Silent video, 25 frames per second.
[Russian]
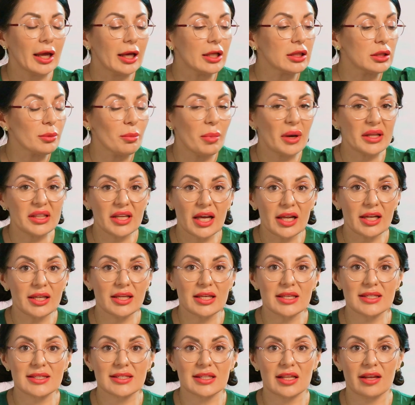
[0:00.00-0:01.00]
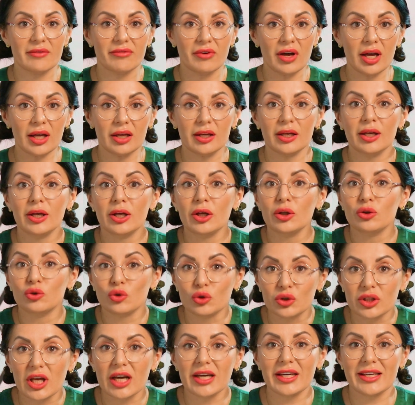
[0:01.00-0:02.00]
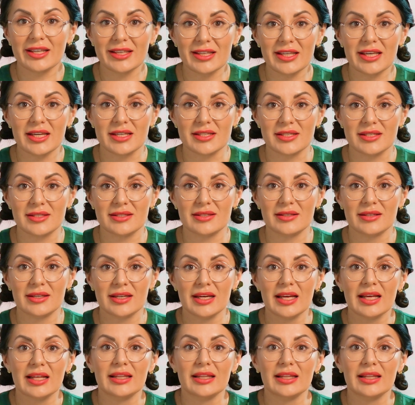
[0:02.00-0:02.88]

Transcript: Это банальные слова, но так и есть.